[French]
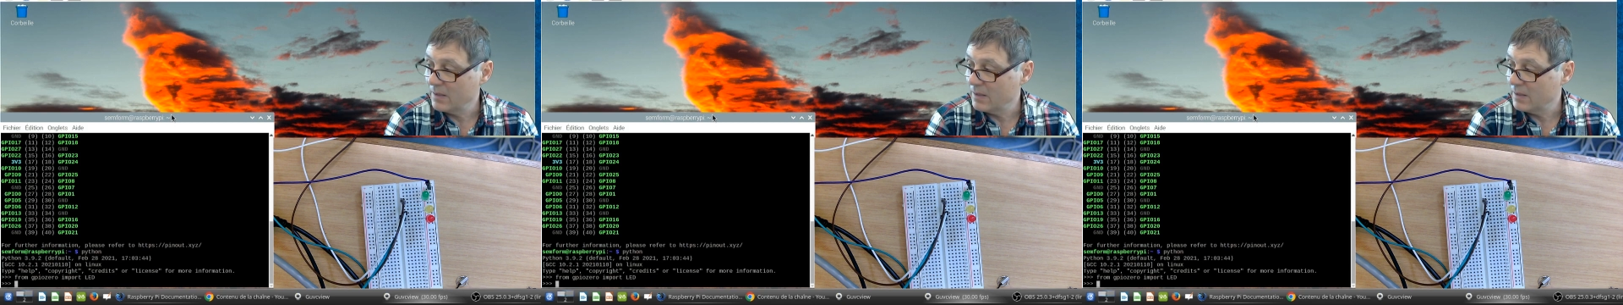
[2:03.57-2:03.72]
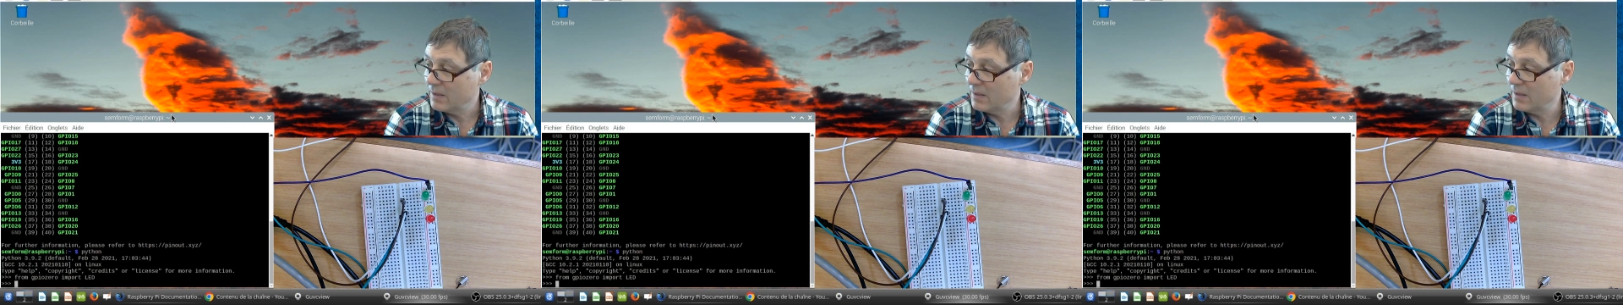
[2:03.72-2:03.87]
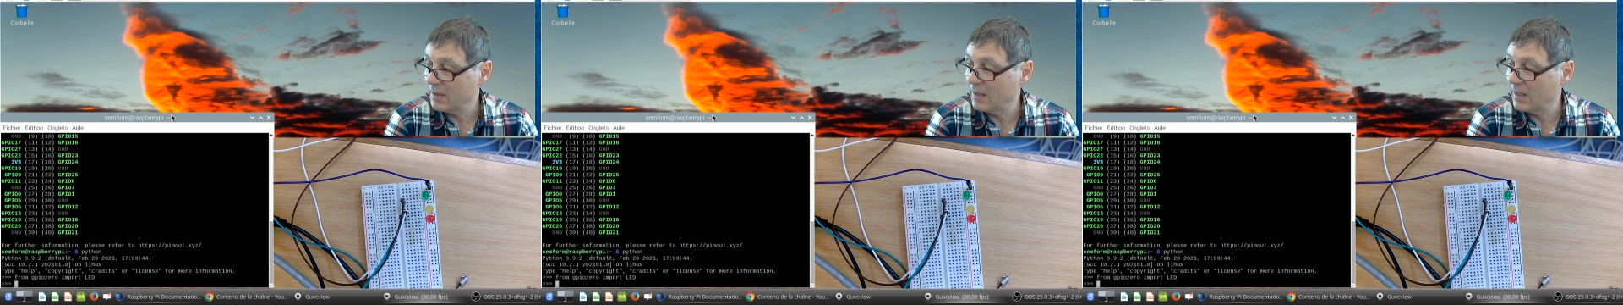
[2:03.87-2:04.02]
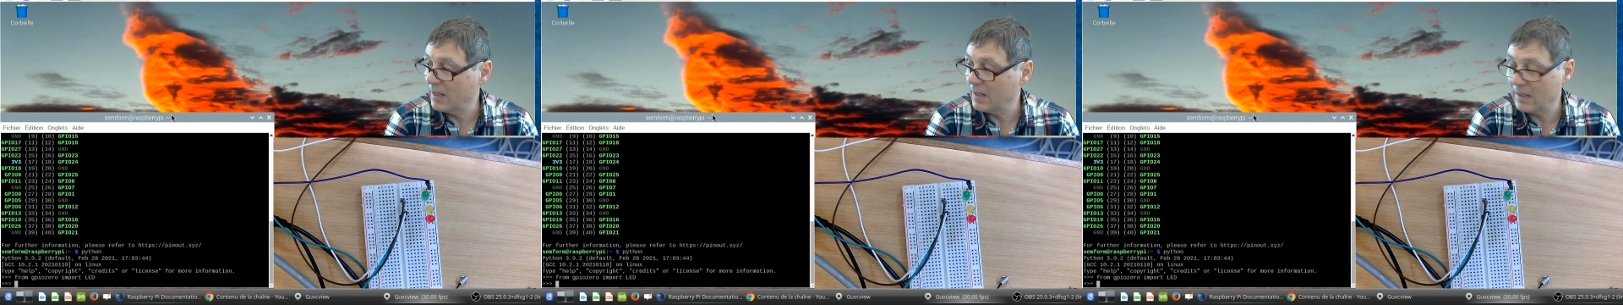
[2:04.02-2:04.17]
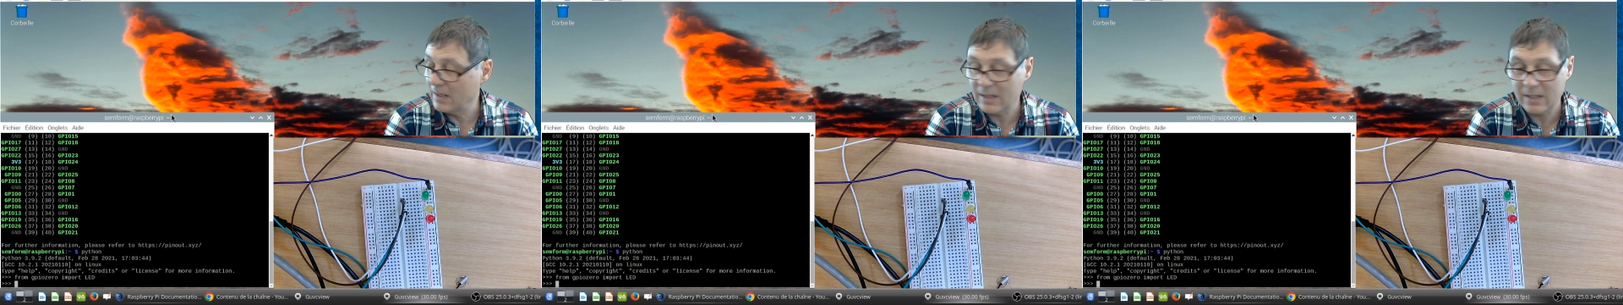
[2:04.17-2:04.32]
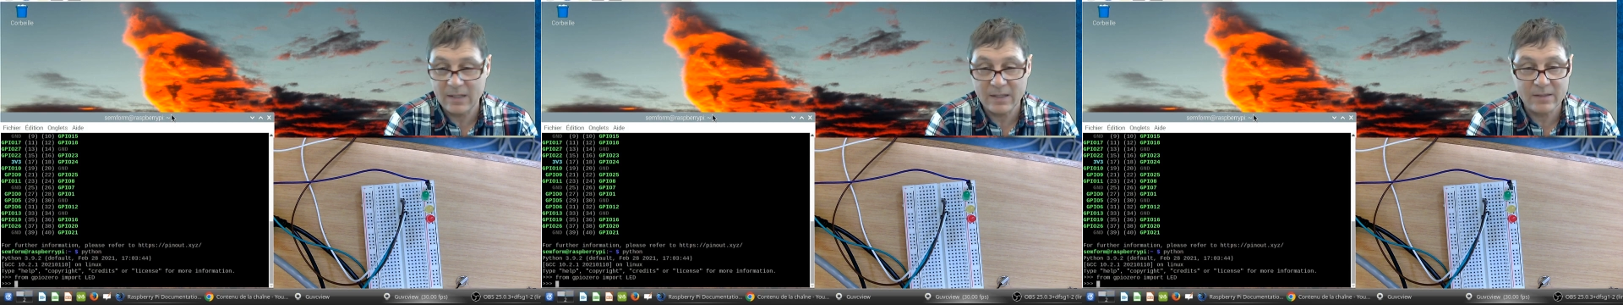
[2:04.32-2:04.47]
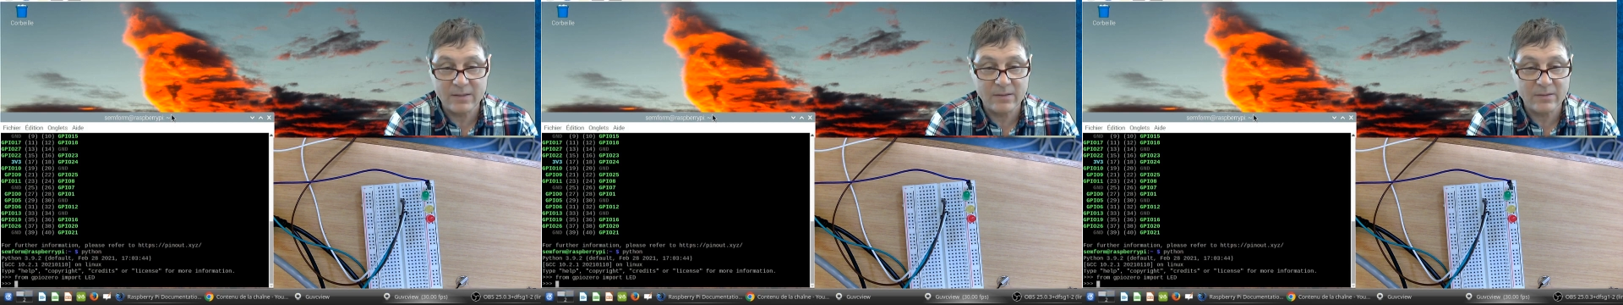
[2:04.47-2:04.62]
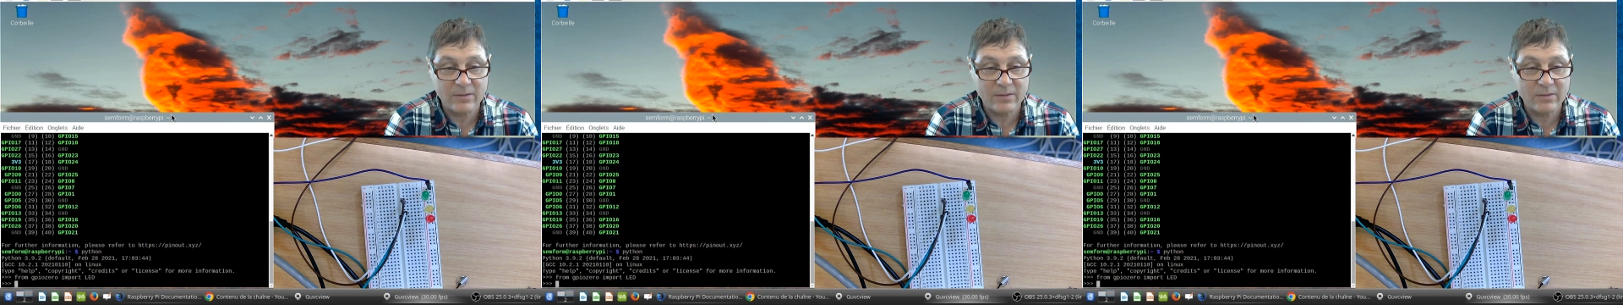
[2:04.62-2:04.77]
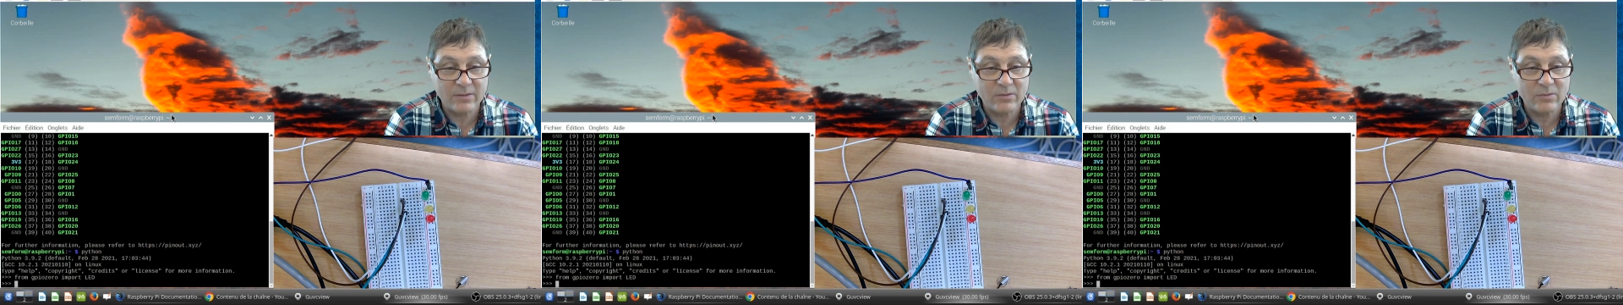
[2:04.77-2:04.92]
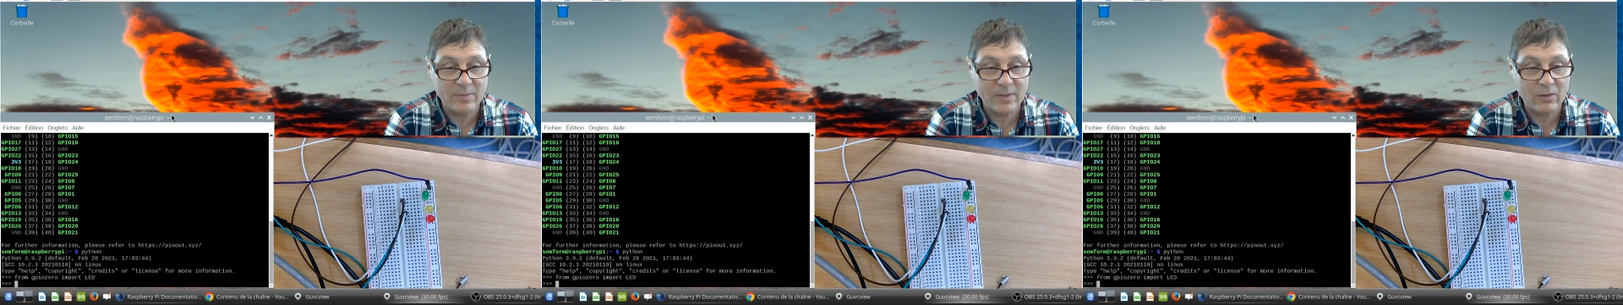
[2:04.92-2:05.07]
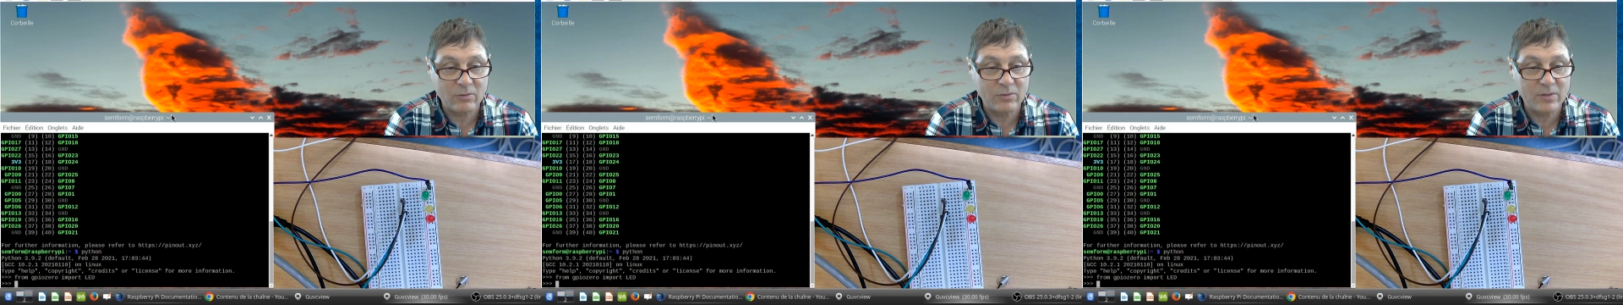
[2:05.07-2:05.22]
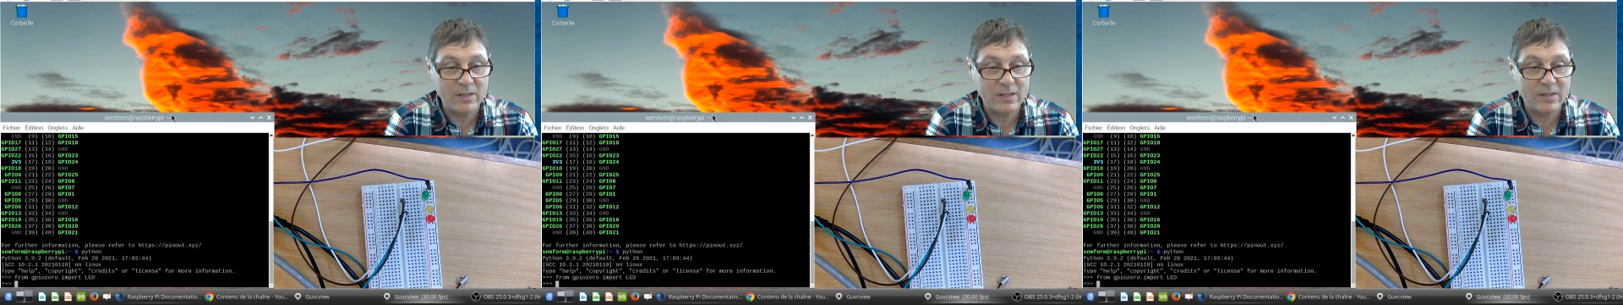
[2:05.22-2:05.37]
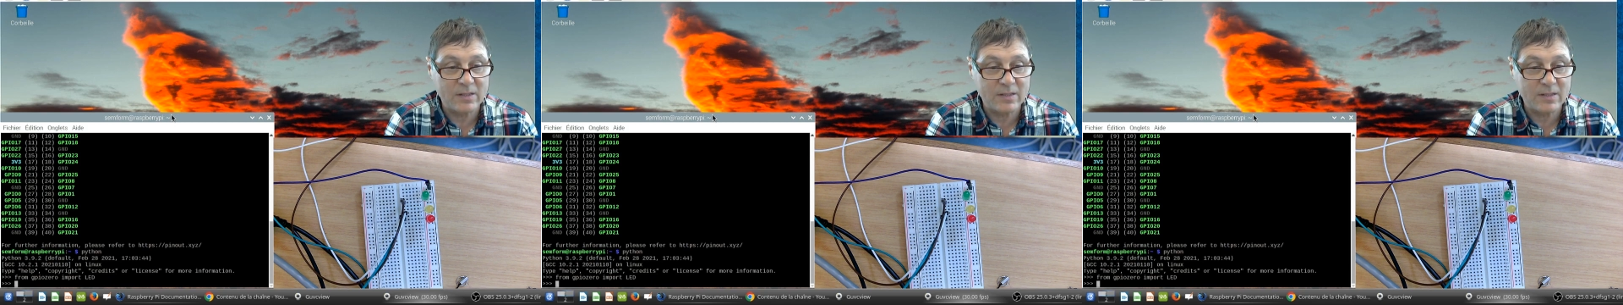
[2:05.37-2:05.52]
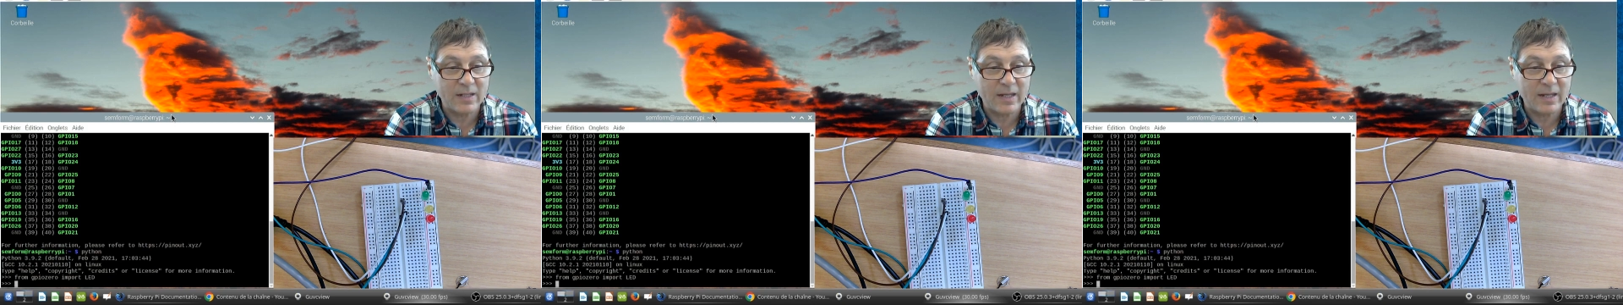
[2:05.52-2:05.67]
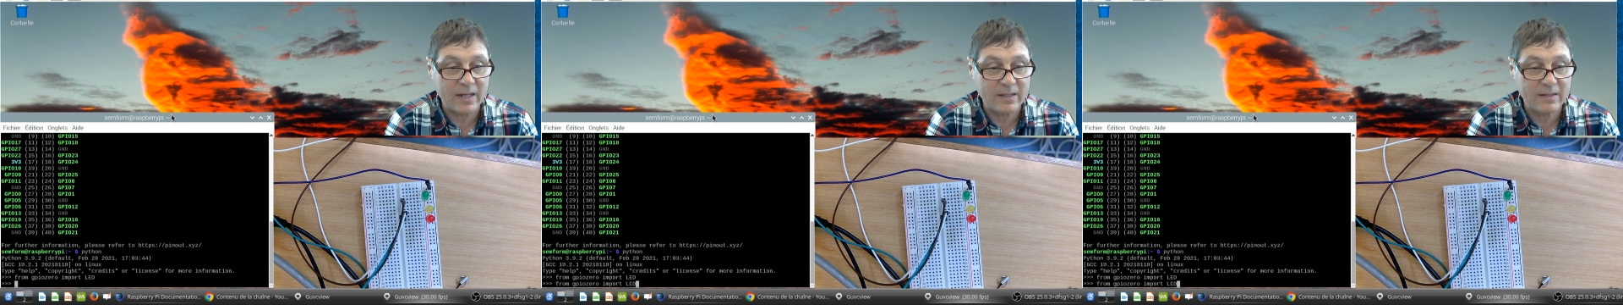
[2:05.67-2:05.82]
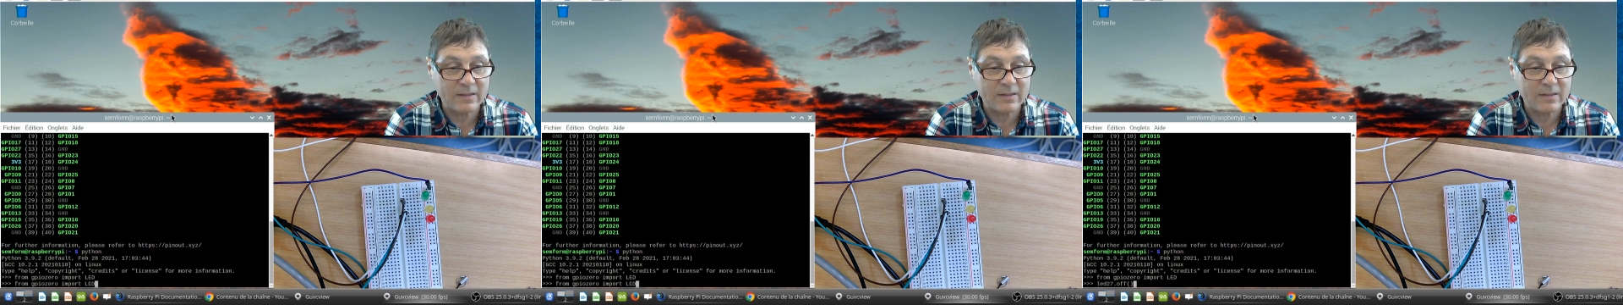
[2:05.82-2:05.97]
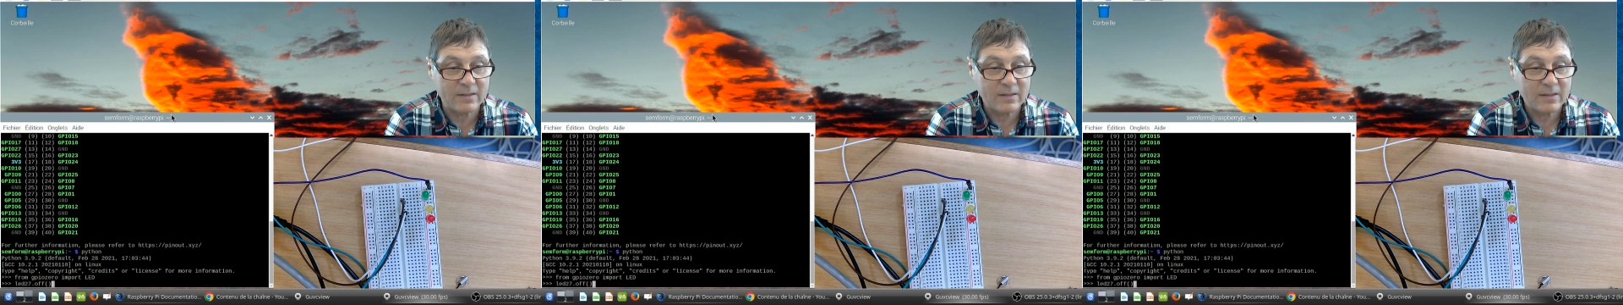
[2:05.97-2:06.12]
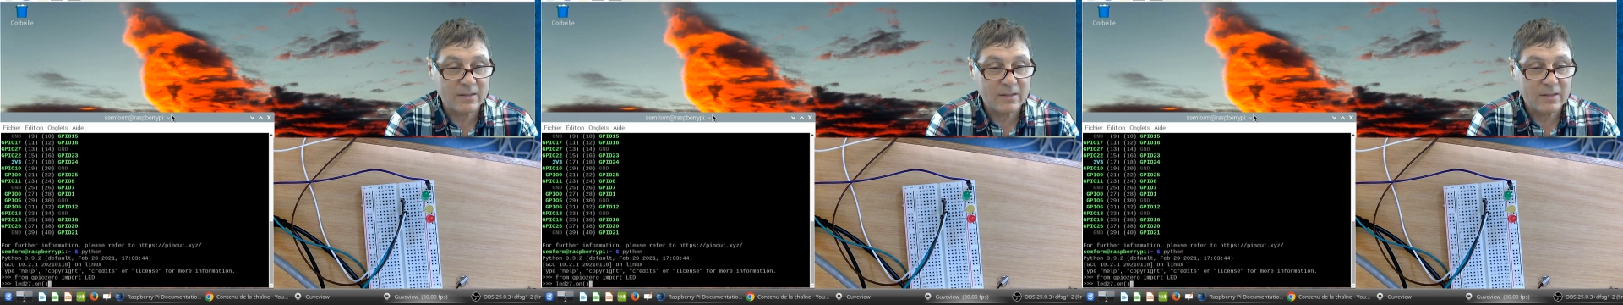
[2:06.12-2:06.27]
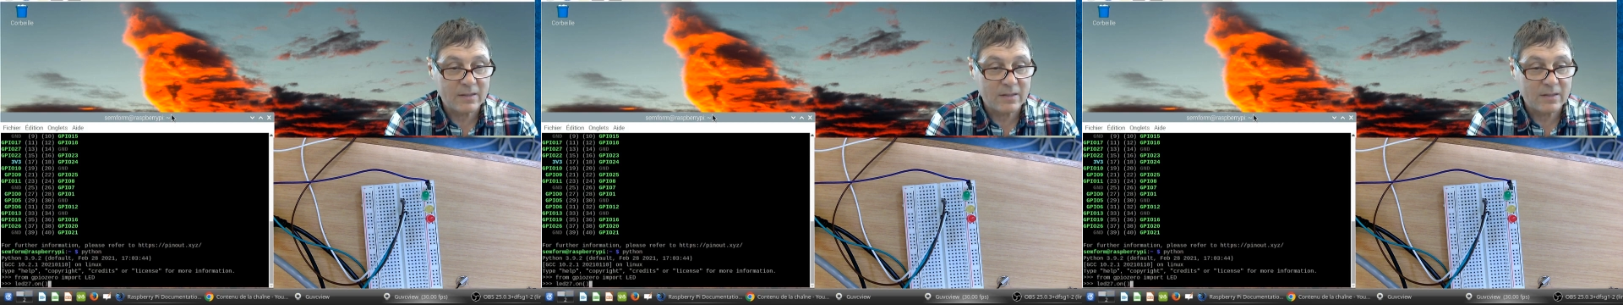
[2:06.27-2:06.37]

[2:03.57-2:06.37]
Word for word: la LED euh, numéro 17,